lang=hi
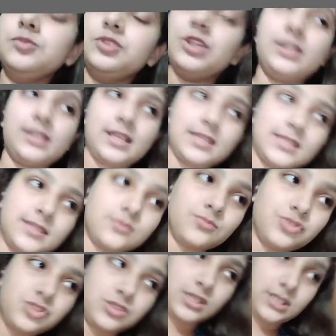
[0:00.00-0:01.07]
पूछा था
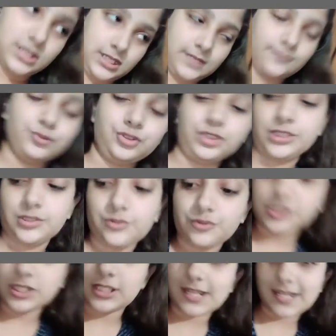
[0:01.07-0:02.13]
कुछ किसी ने पूछा था
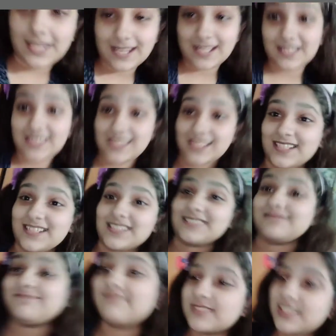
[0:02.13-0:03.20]
उसी लड़की ने जिसने
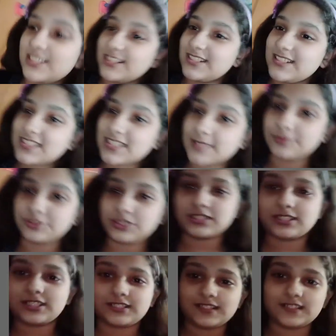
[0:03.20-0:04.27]
कर्टन्स के पूछे
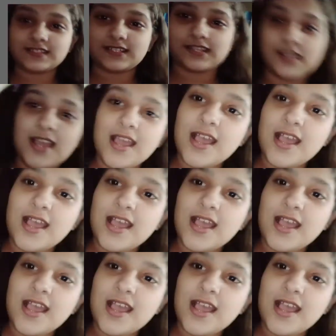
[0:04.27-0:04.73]
थे कर्टन्स का